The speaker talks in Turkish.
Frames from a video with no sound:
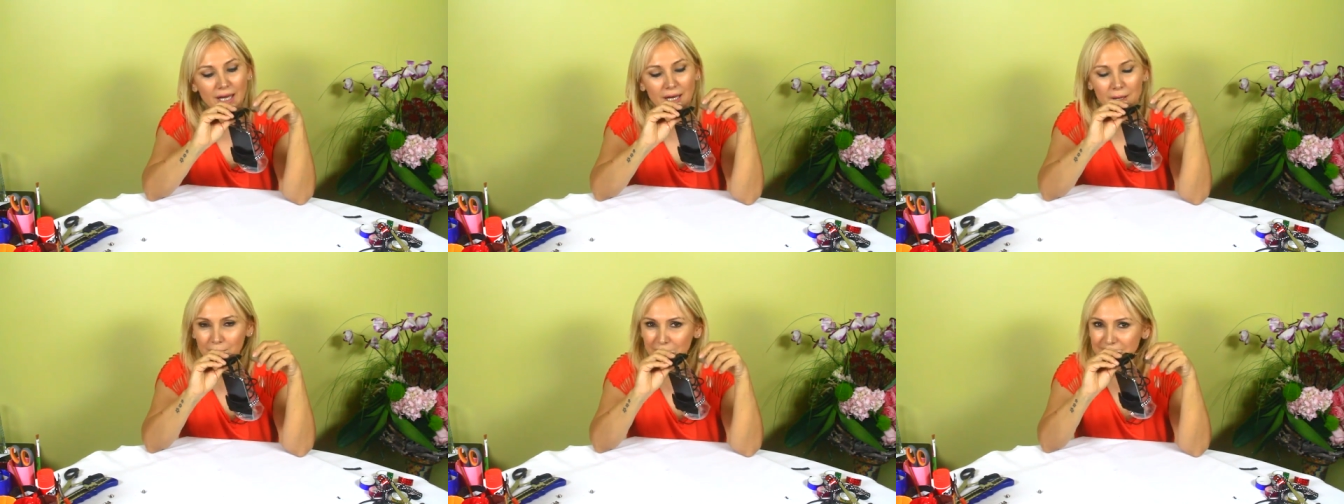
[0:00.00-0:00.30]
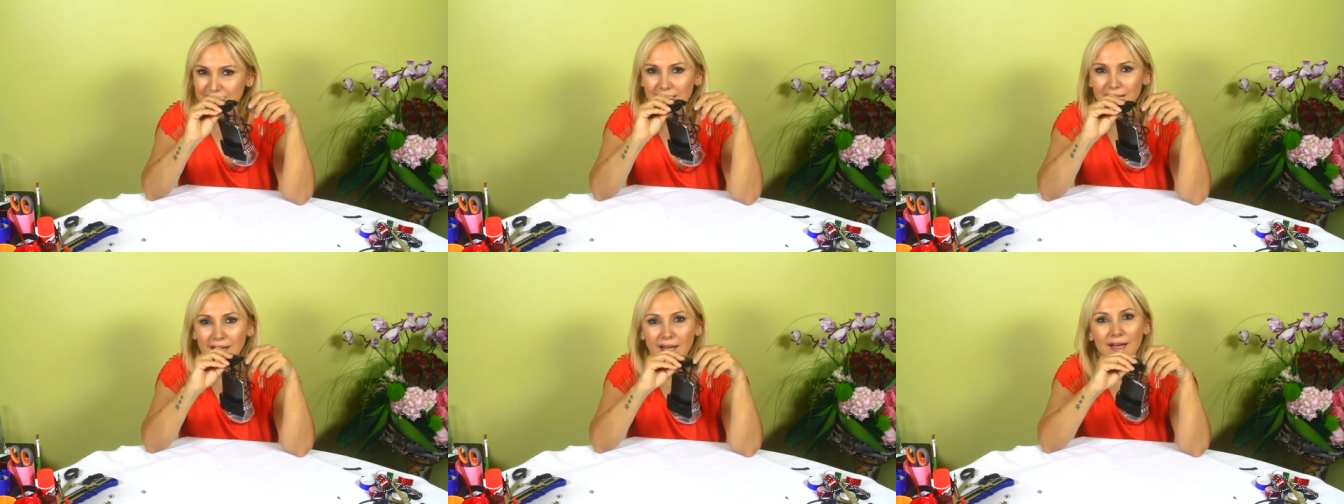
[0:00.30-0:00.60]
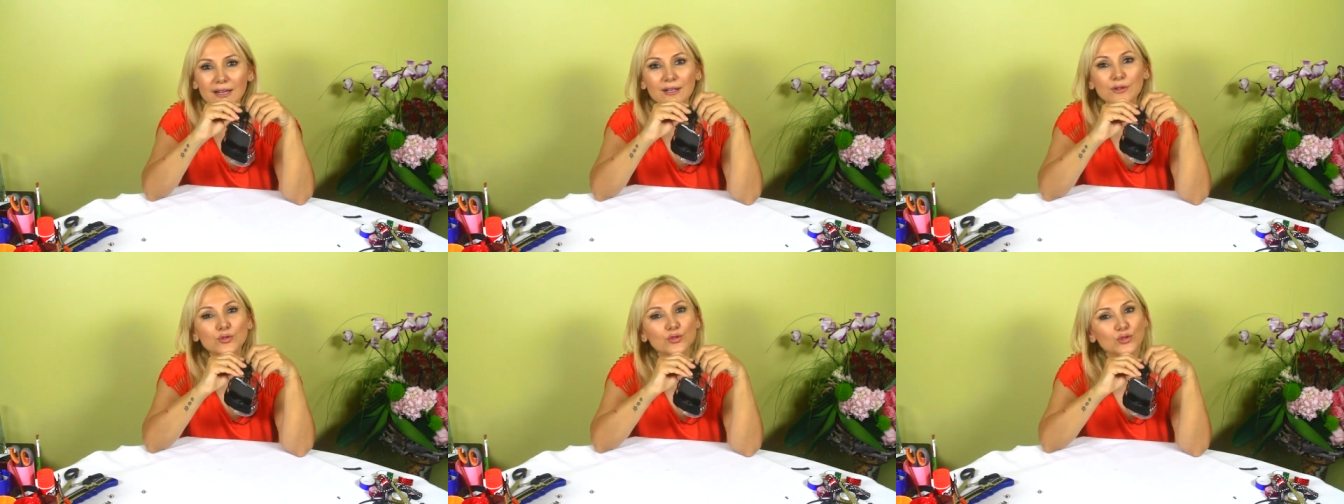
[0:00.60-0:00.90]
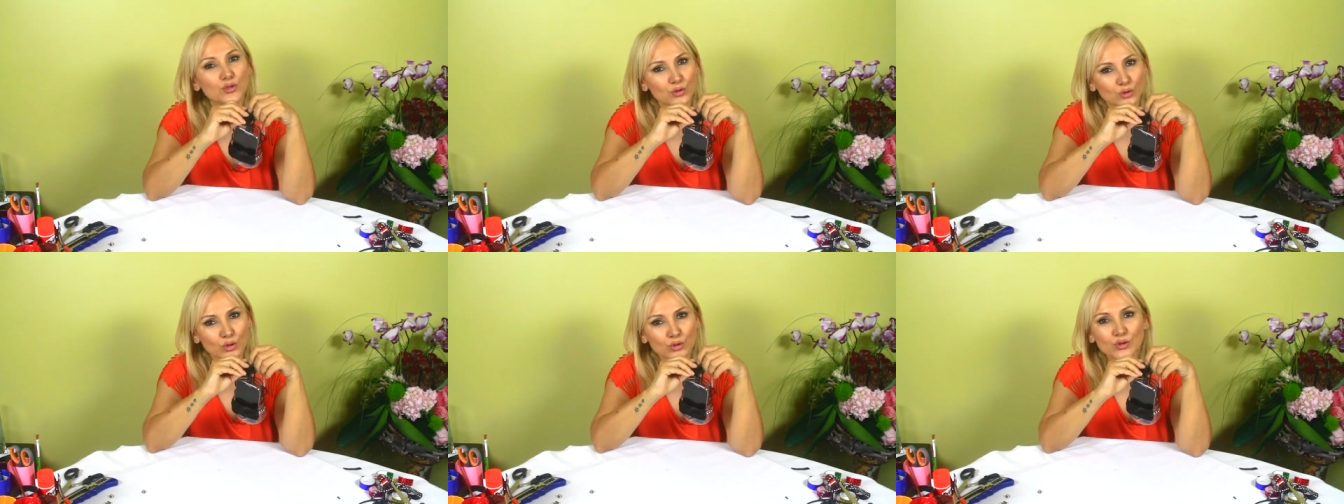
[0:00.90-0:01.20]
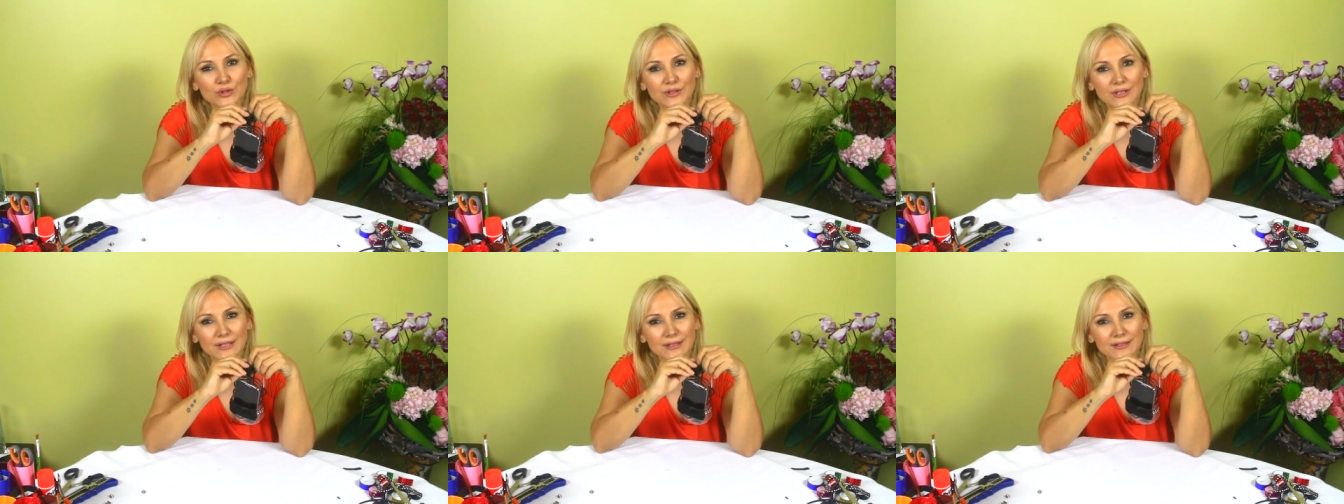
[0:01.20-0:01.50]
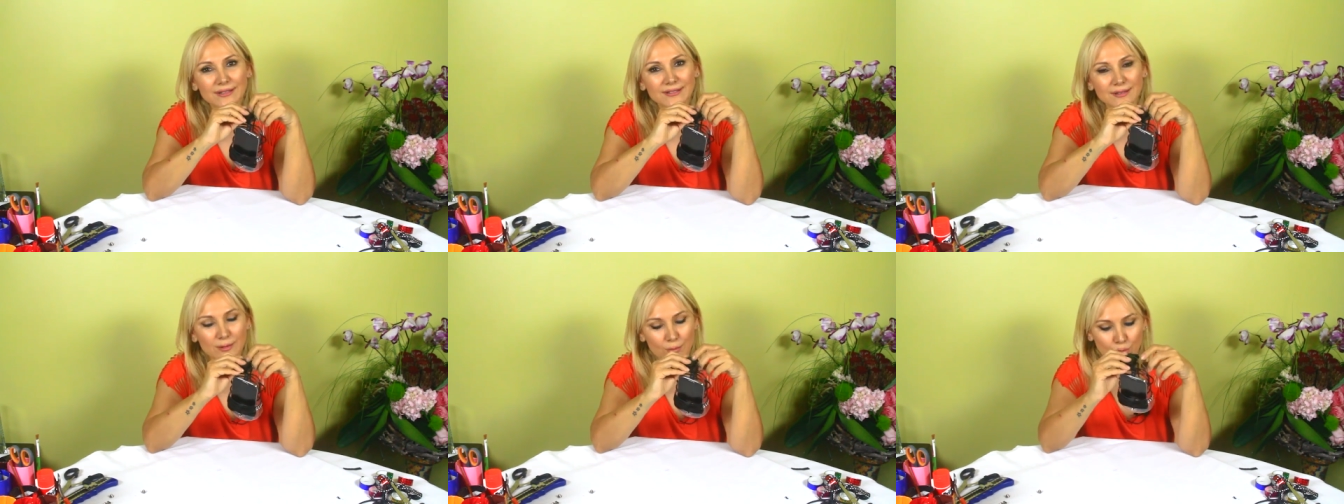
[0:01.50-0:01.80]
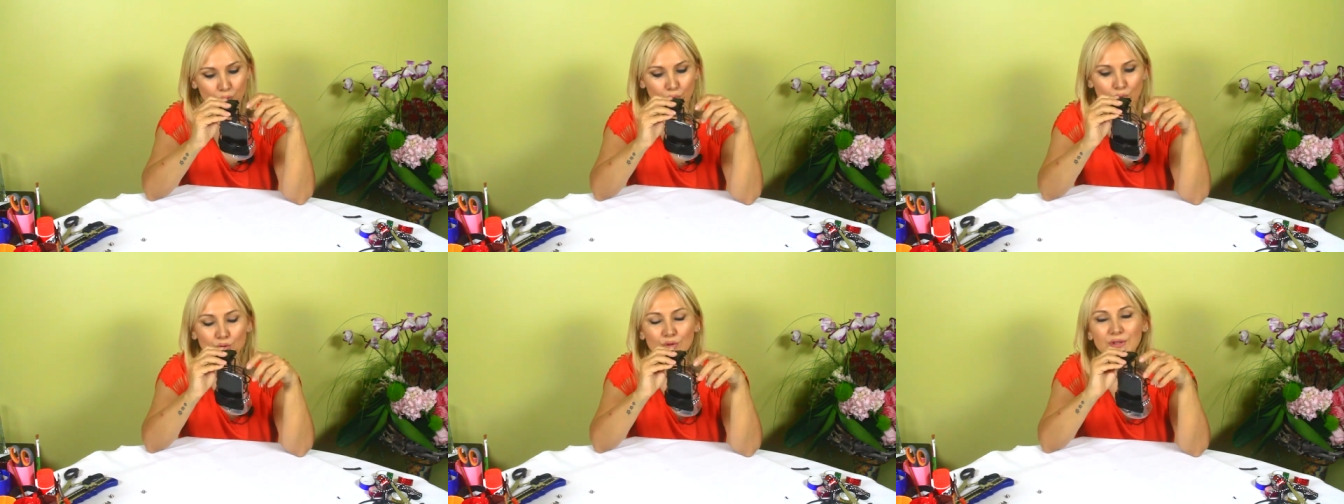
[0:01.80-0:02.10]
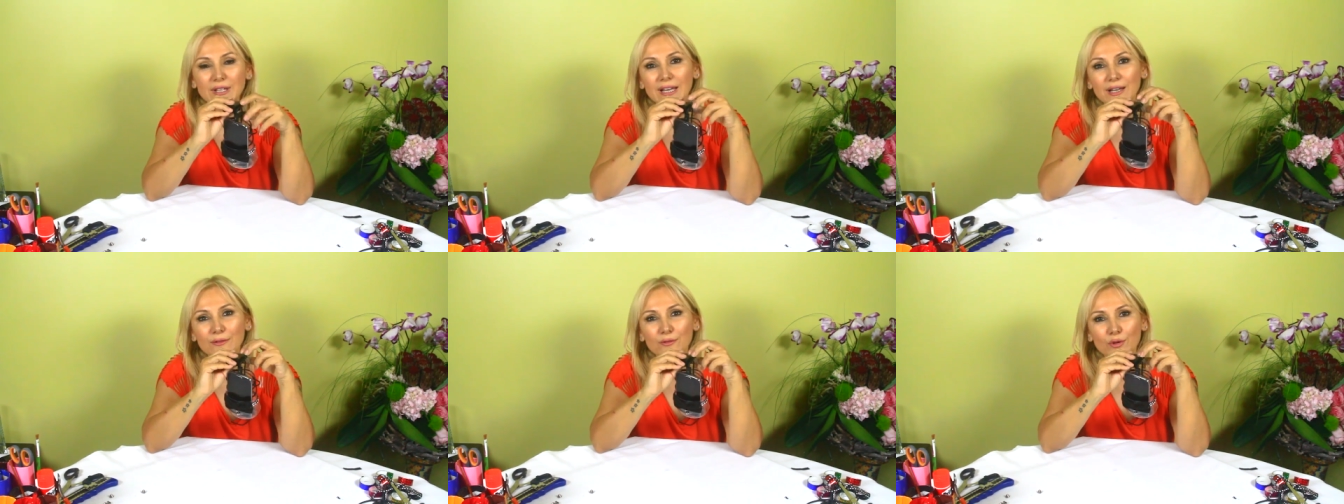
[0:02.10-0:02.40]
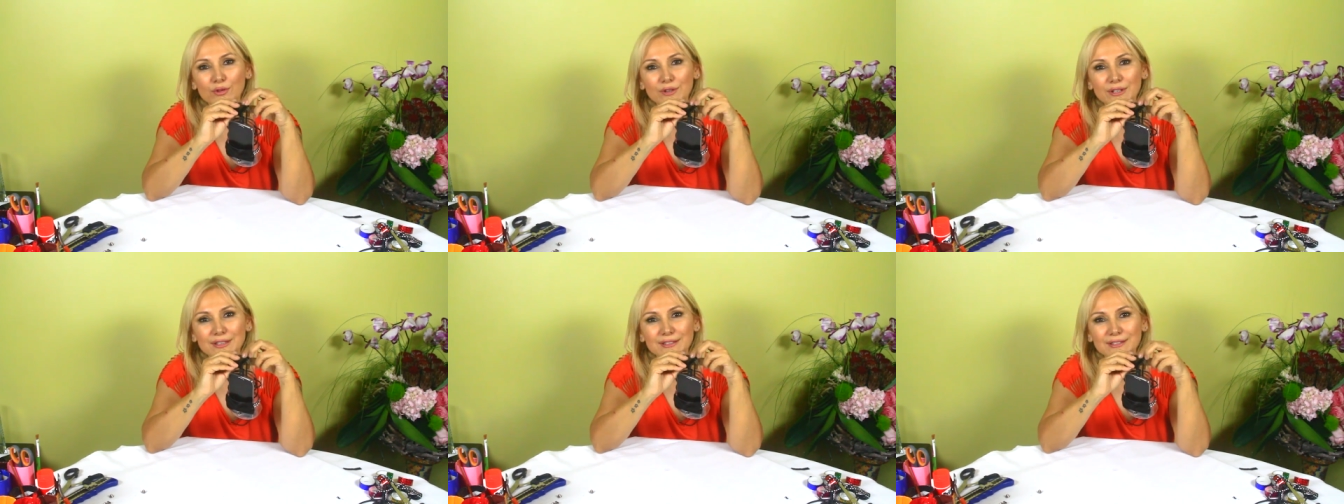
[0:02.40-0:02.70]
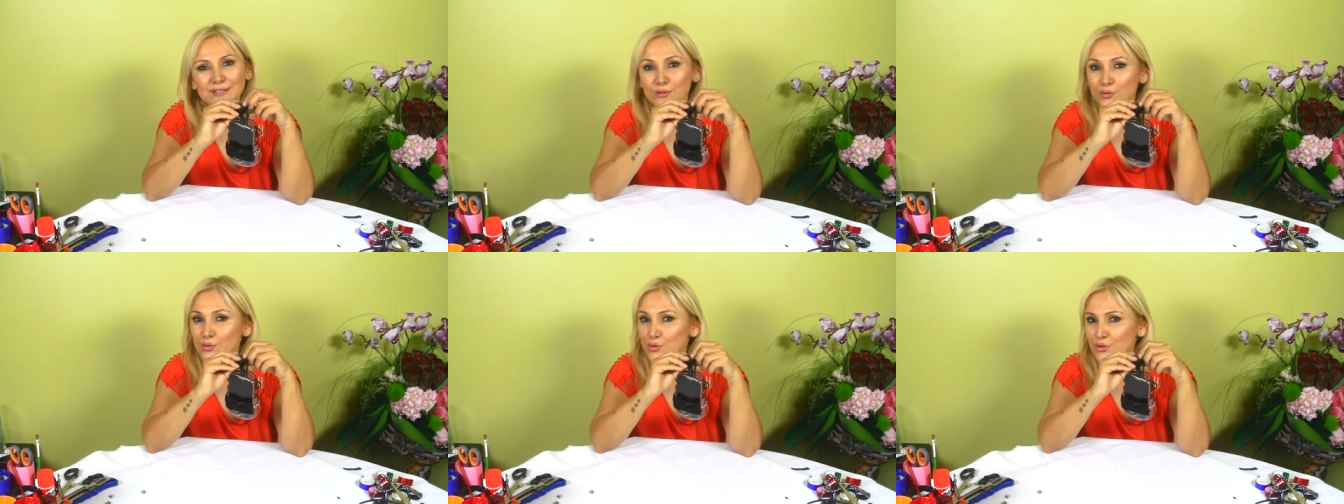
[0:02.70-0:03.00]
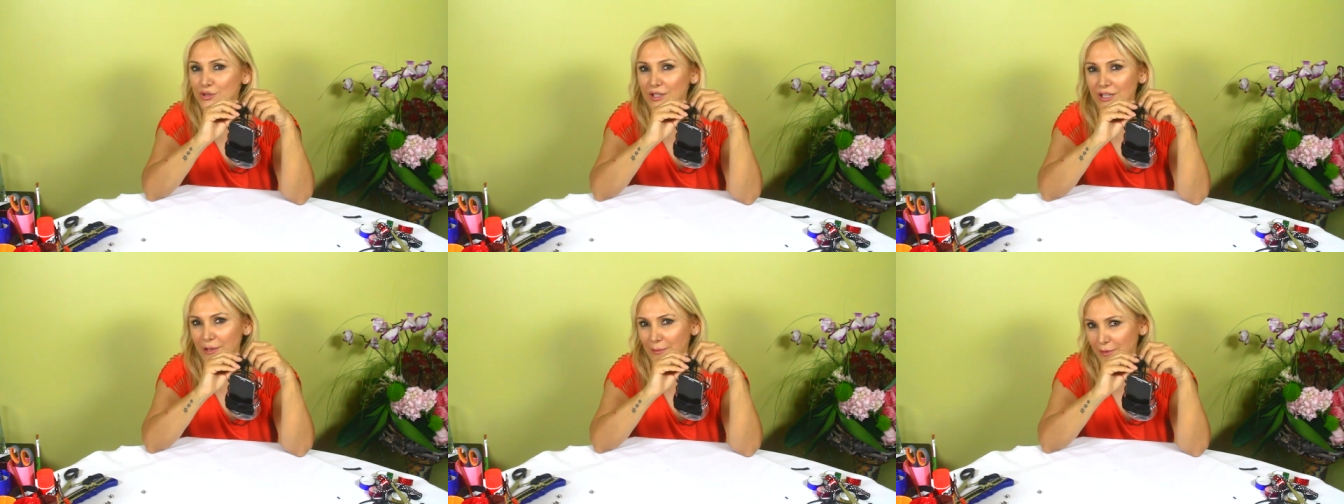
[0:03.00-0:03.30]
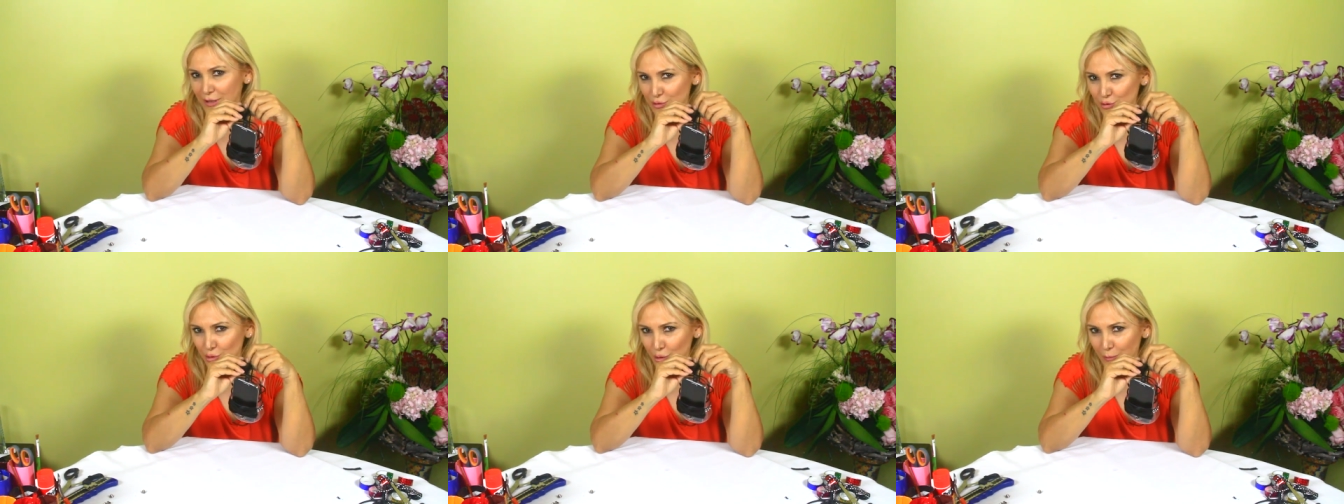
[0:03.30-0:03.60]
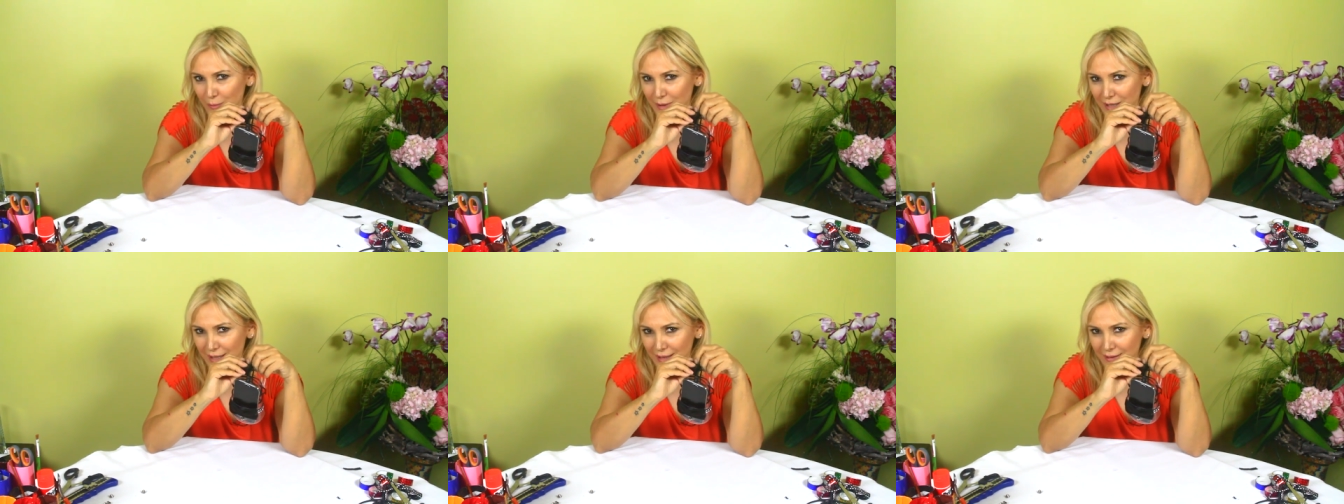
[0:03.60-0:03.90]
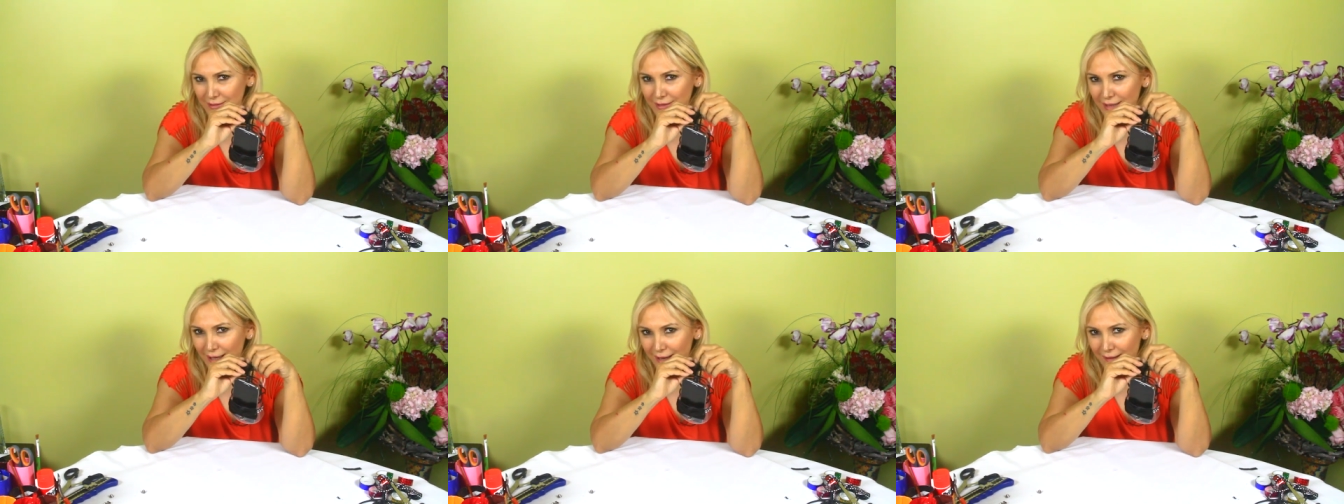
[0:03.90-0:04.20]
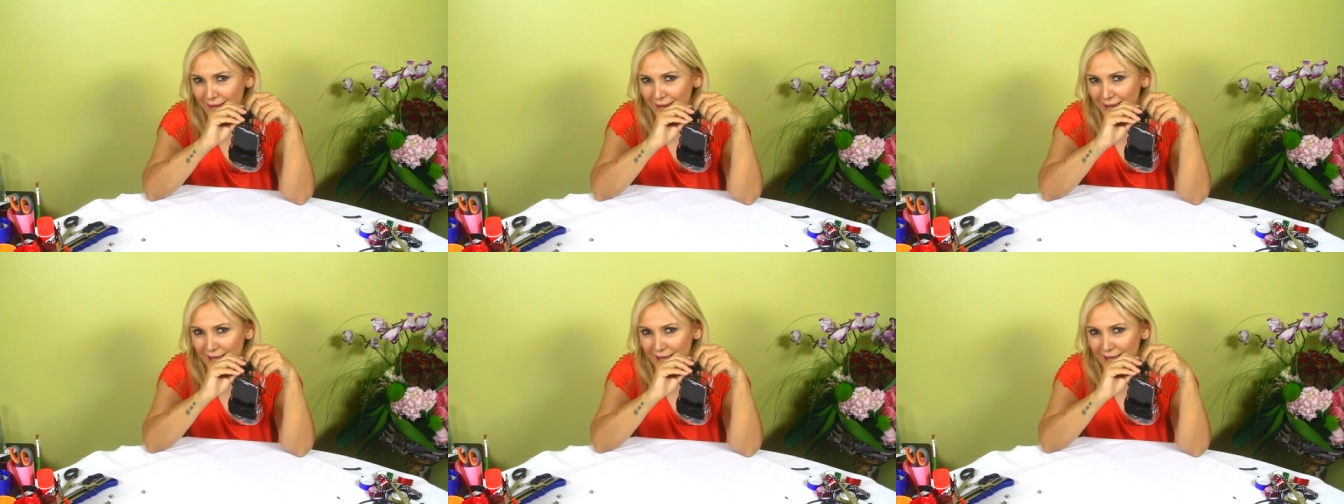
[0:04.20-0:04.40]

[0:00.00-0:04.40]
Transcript: Mesela küçük çocuklarınız bu telefonlarınızı kurcalamaya çok meraklı ya.